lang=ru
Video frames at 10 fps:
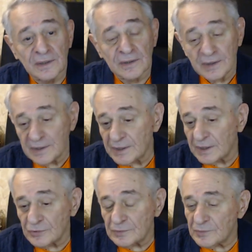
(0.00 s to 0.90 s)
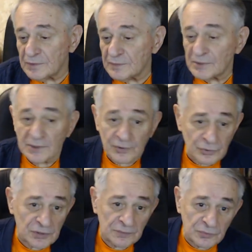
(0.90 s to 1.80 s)
И я думаю,
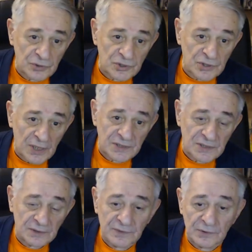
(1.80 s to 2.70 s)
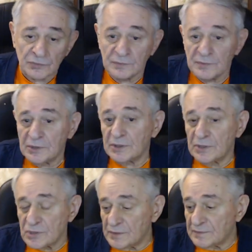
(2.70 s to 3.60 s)
Беларусь будет счастлива. Ну, мы,
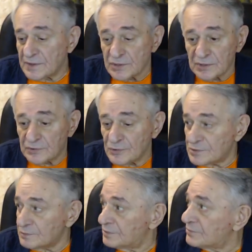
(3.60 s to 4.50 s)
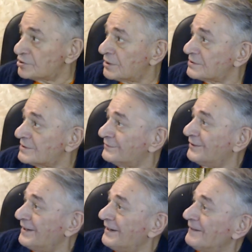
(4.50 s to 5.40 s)
конечно, в России тоже будем счастливы.
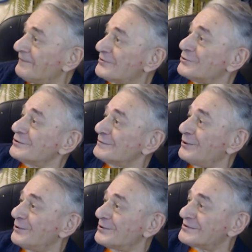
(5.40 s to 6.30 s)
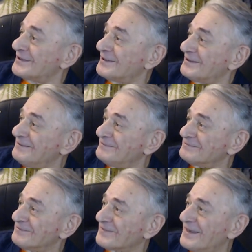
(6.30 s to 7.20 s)
Чего смеешься?
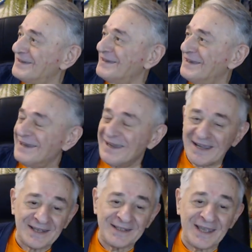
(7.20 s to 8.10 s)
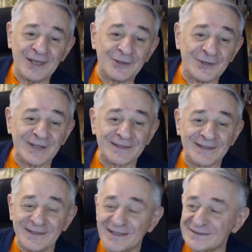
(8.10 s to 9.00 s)
Не семь лет. Я ее
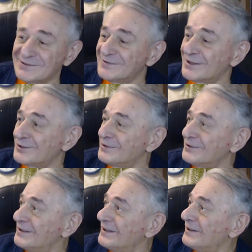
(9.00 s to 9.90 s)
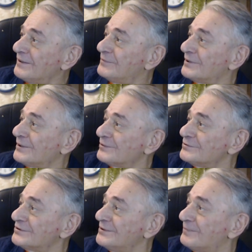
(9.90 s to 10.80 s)
иногда называю
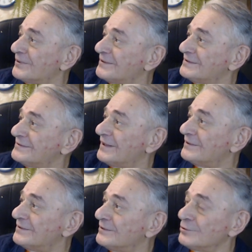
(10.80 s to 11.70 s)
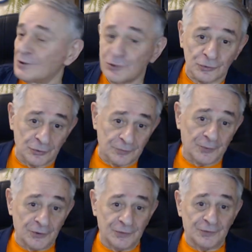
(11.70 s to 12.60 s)
белорусский партизан. Ну а что тут
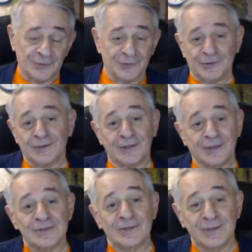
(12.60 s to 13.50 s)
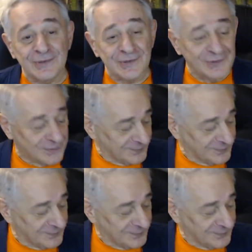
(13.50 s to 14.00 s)
плохого? Это как раз хорошо.